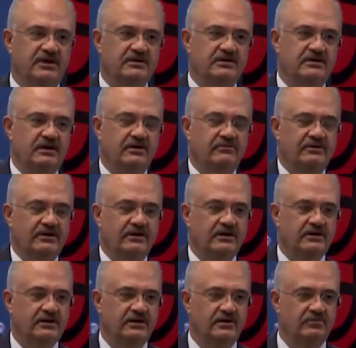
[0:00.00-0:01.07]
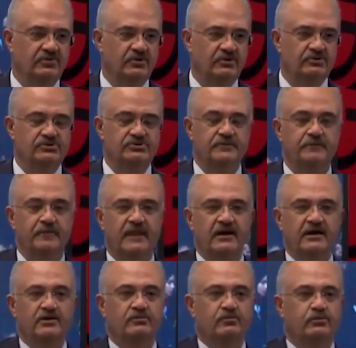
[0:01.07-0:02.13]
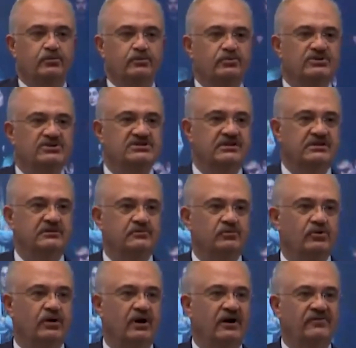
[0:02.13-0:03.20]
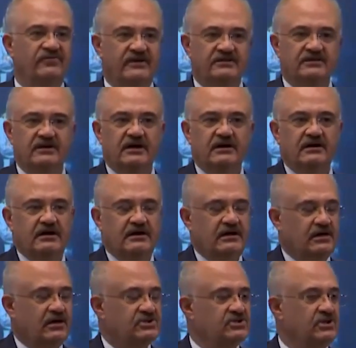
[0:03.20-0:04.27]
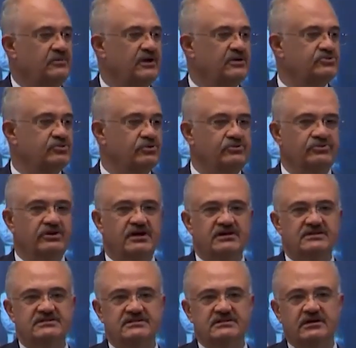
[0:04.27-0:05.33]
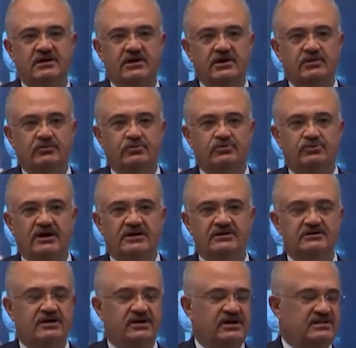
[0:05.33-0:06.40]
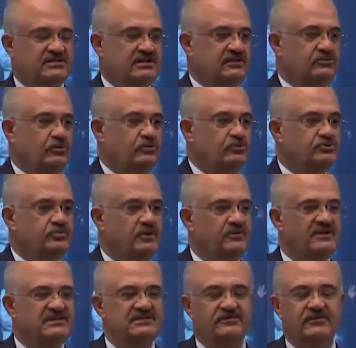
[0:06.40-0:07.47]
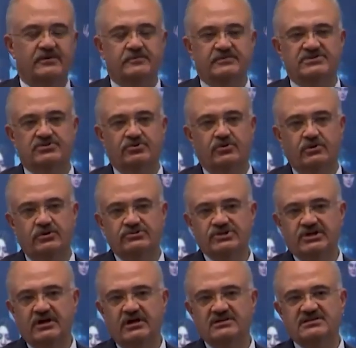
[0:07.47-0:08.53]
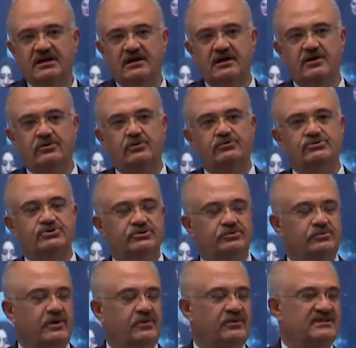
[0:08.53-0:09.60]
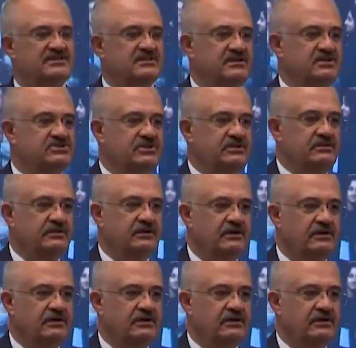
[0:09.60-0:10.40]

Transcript: yine evlere giremiyoruz. Bunun için bu afetlerle yaşamak zorundayız. Bunların krize dönüşmemesi ve psikolojik hasarlar oluşturmaması için